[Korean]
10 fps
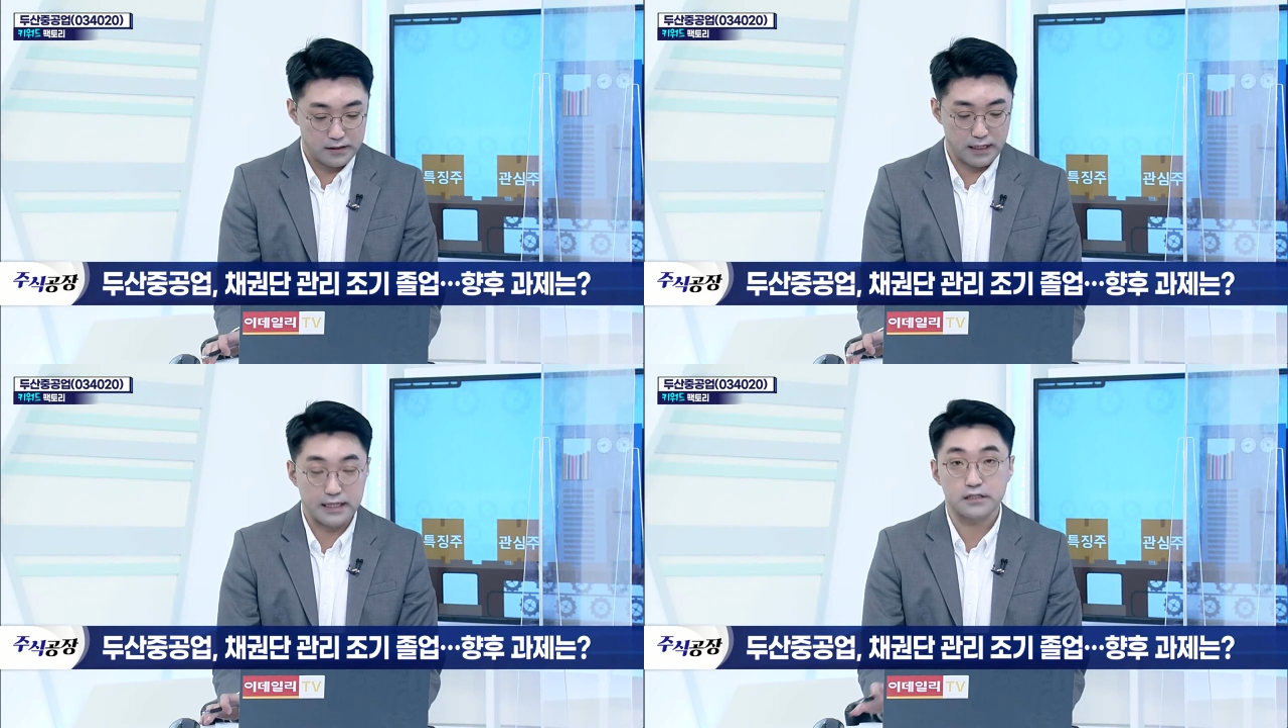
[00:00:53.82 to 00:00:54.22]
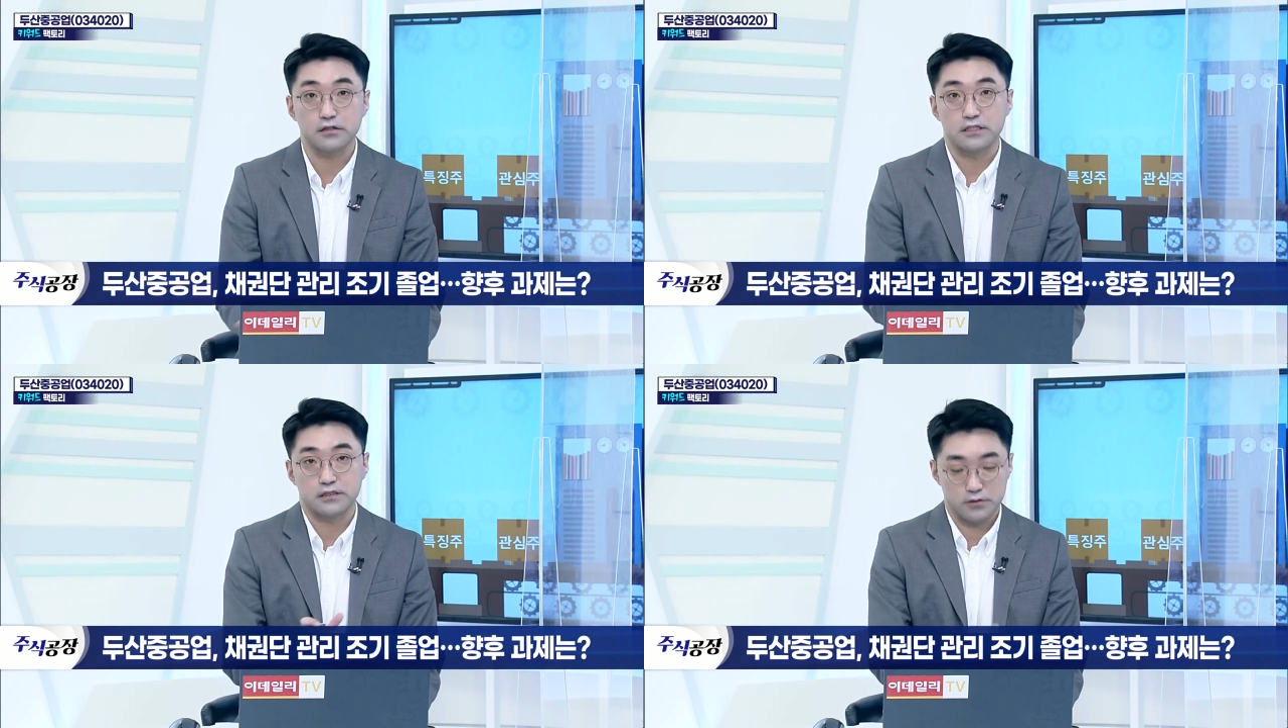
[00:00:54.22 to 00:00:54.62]
이게
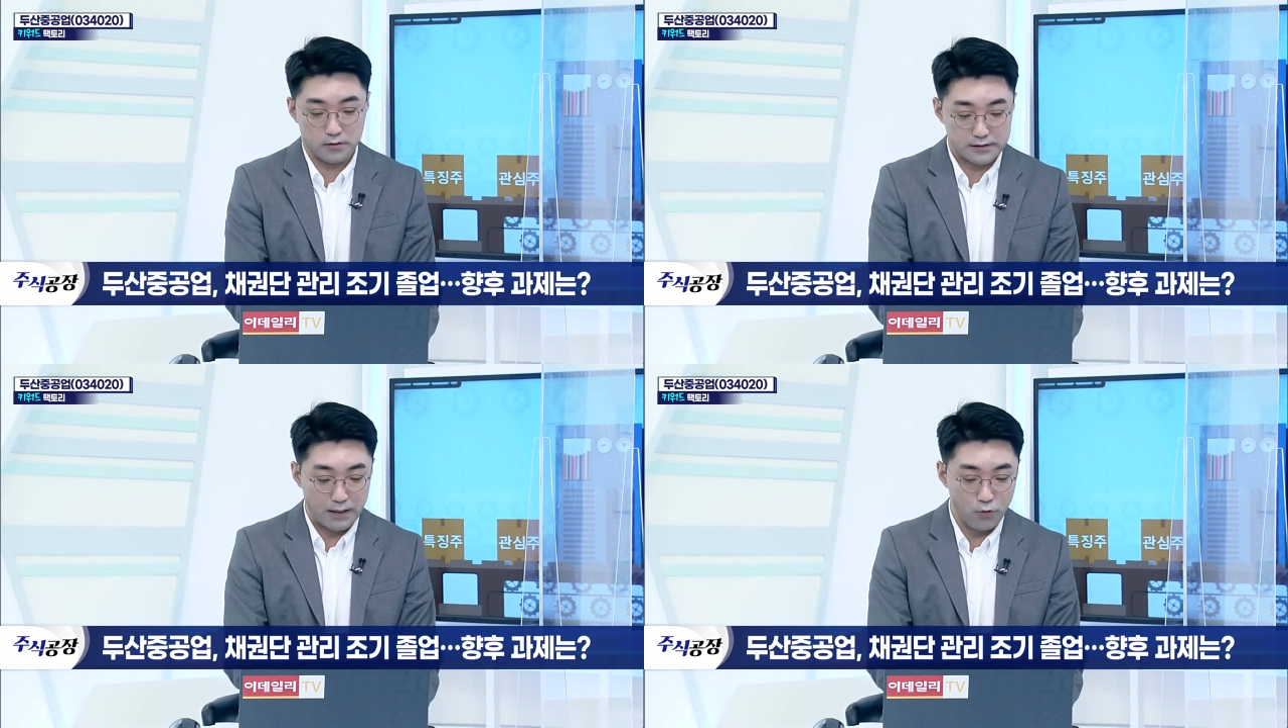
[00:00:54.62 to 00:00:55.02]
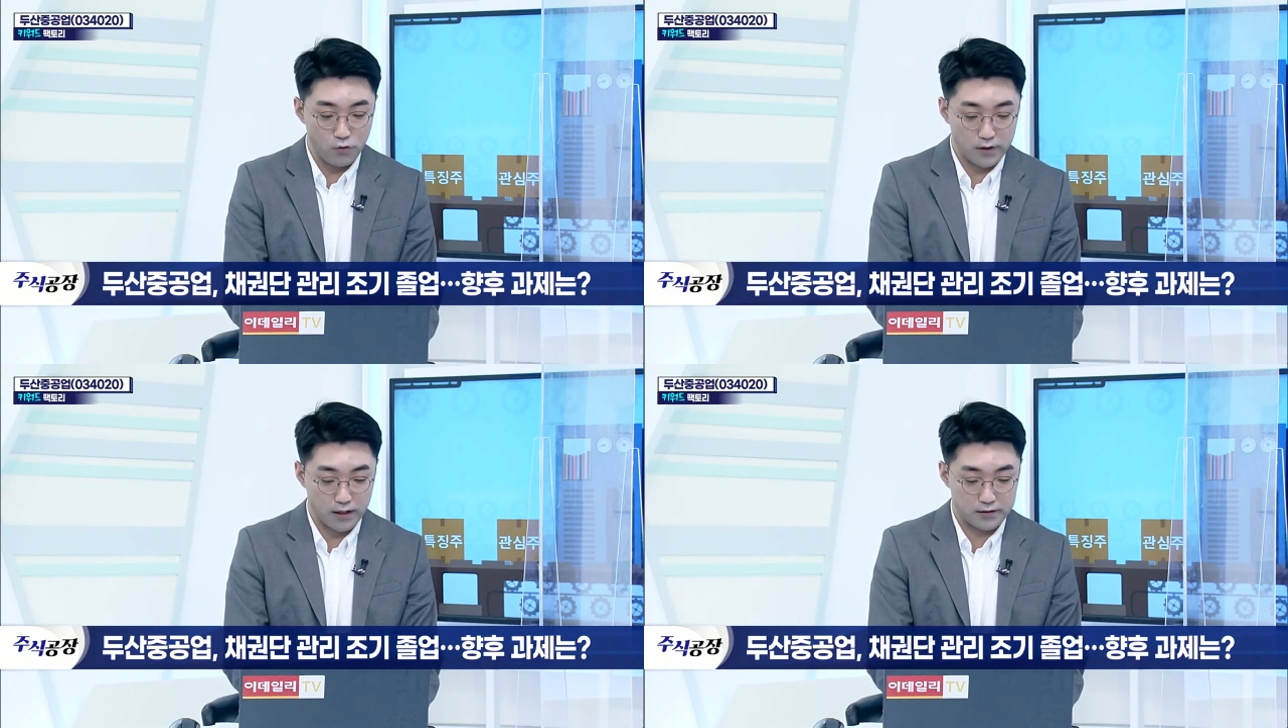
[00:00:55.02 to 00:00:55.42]
2020년
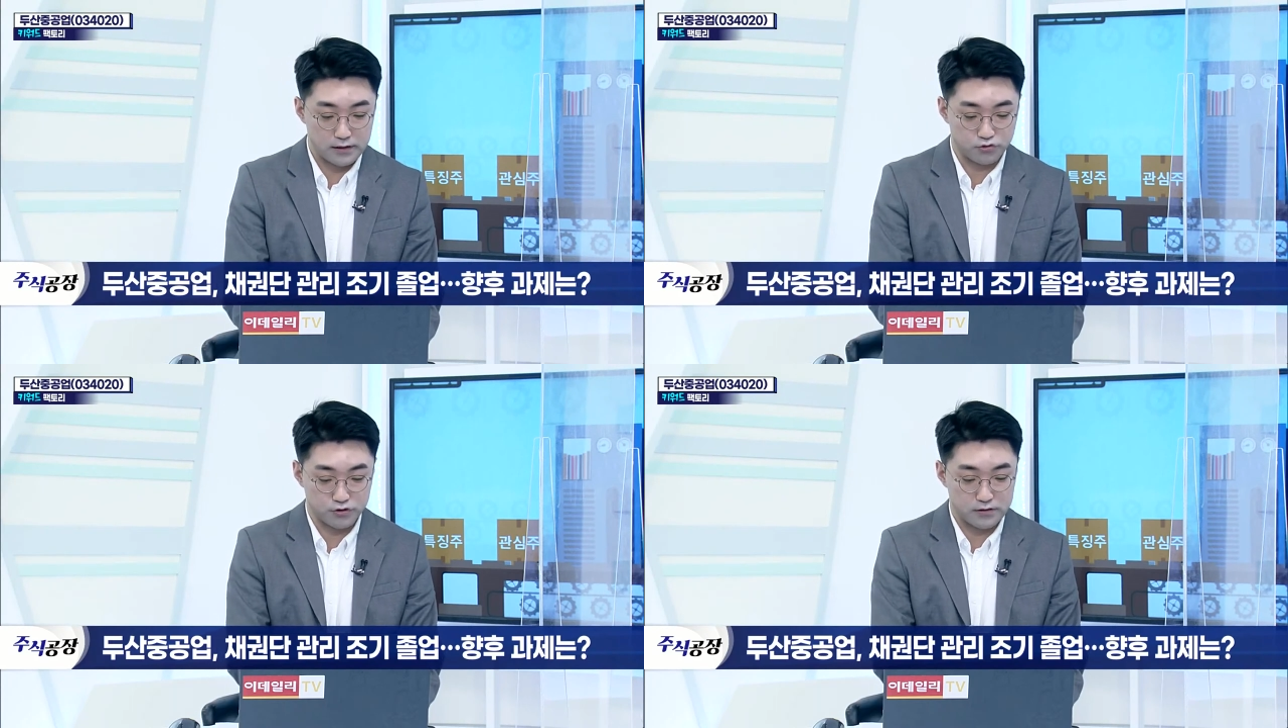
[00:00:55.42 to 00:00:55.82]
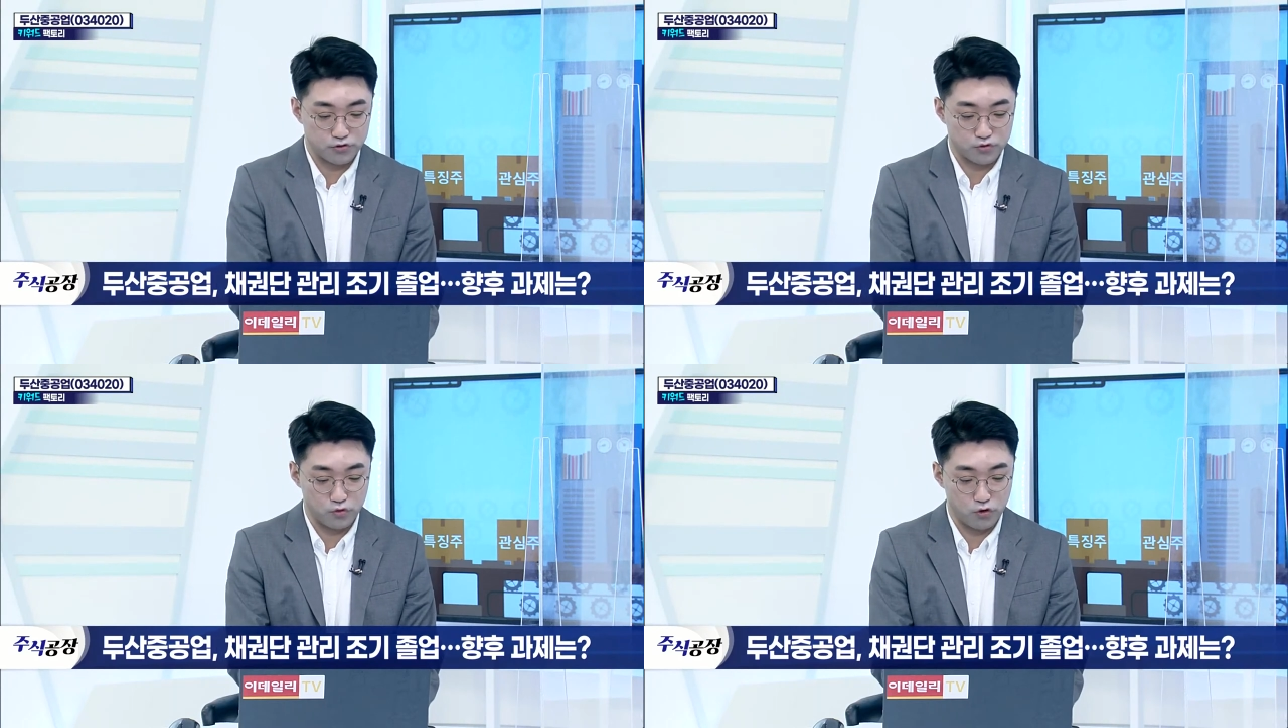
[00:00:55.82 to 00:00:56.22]
3월에 이제
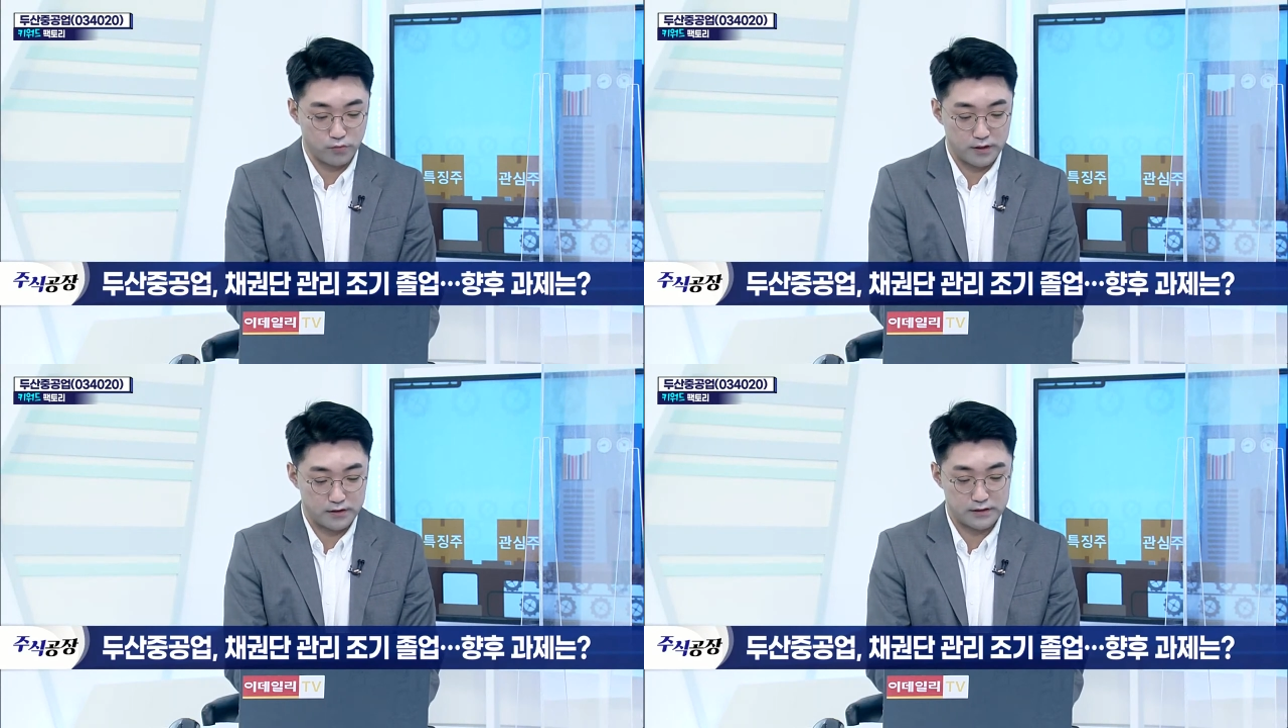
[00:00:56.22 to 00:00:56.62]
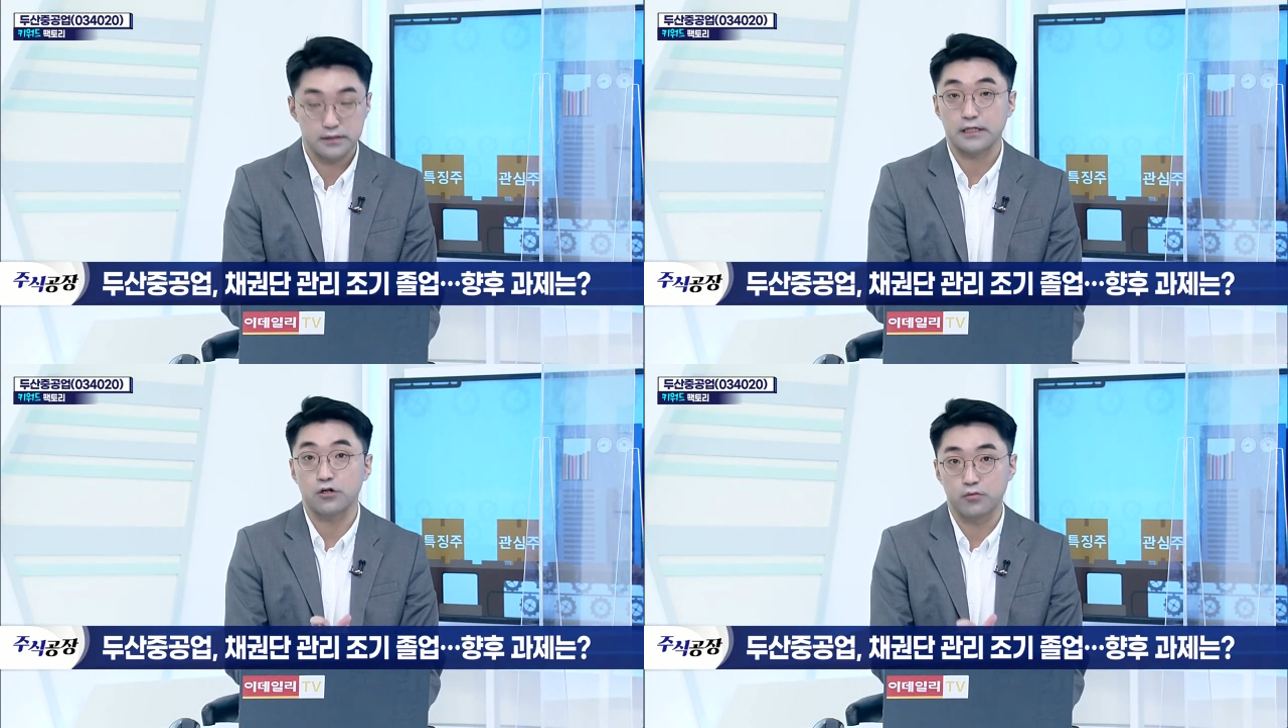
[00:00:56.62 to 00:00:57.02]
두산중공업이
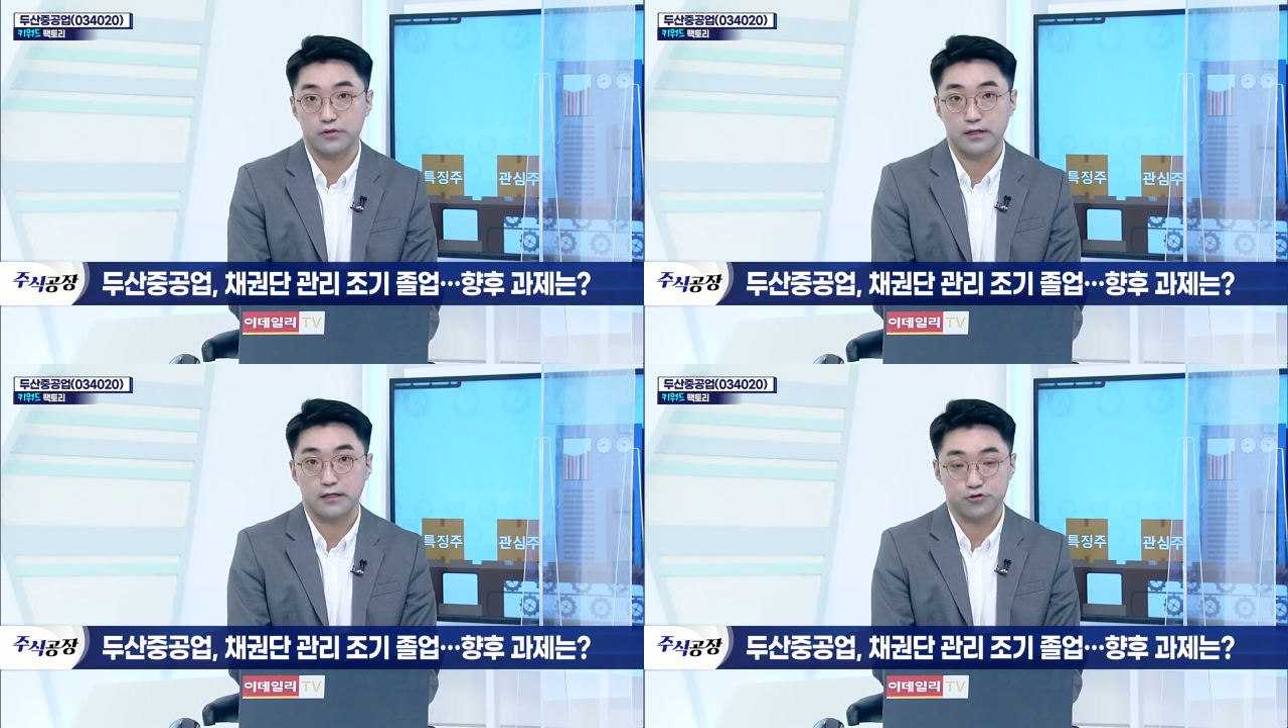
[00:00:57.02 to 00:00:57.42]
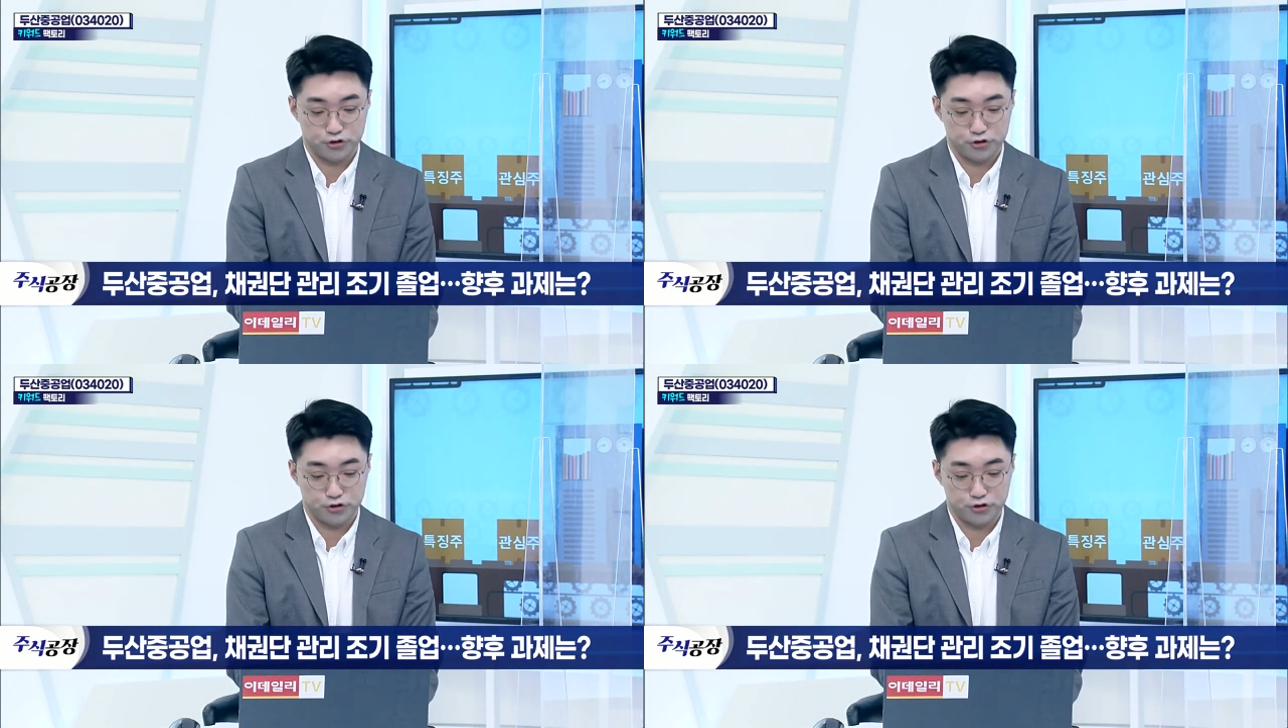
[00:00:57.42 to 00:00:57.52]
산업은행과 음.